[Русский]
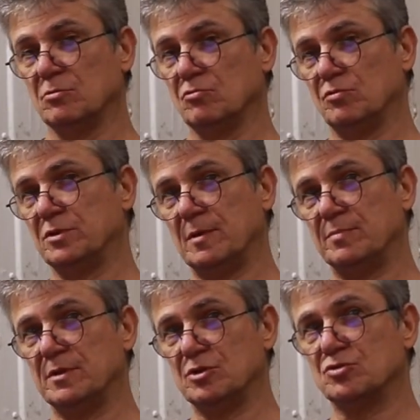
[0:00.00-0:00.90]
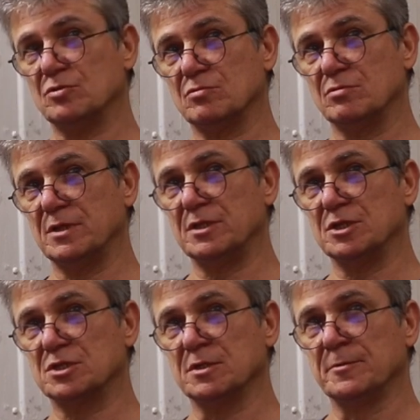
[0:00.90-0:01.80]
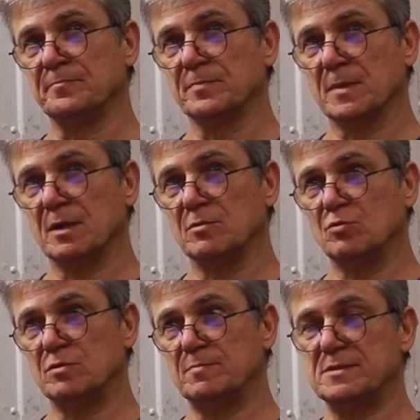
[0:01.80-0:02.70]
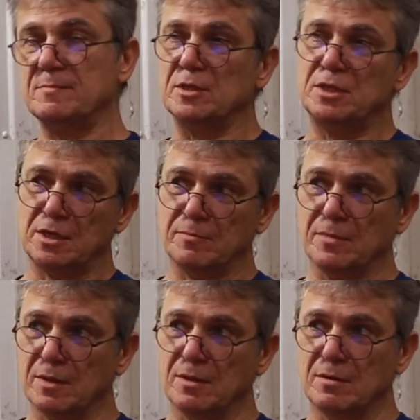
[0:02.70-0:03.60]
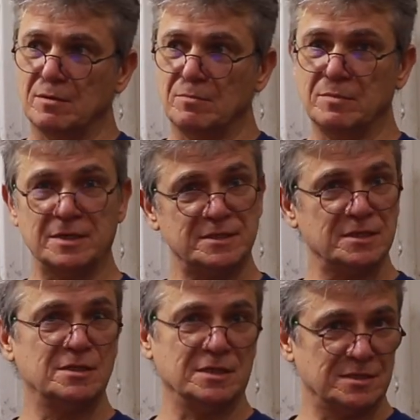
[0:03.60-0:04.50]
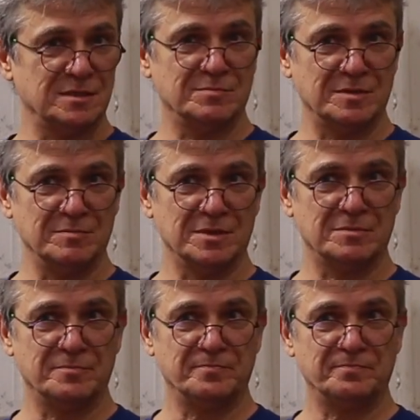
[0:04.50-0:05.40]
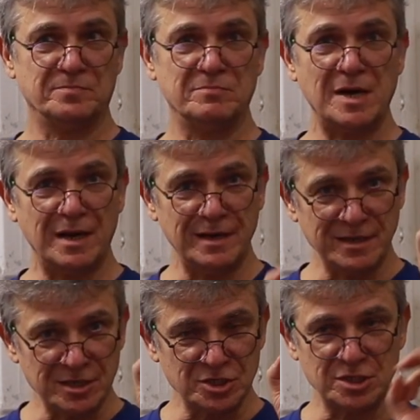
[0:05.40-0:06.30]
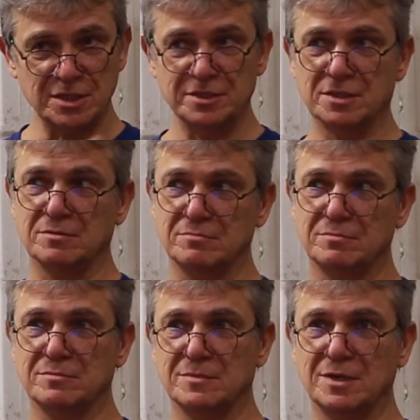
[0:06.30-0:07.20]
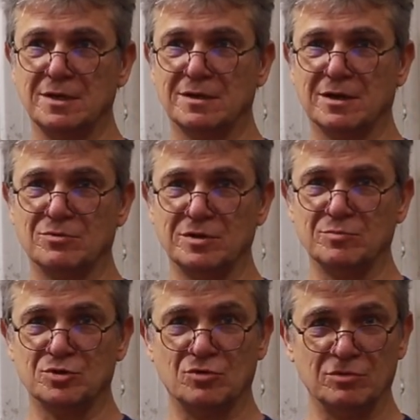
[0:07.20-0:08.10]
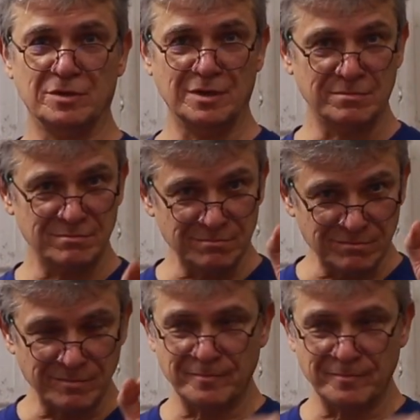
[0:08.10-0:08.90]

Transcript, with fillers: вот я подошел, говорю, Наташ, ну вот посмотри, Мерседес, например, маленький шильдик или какой-нибудь Honda. М?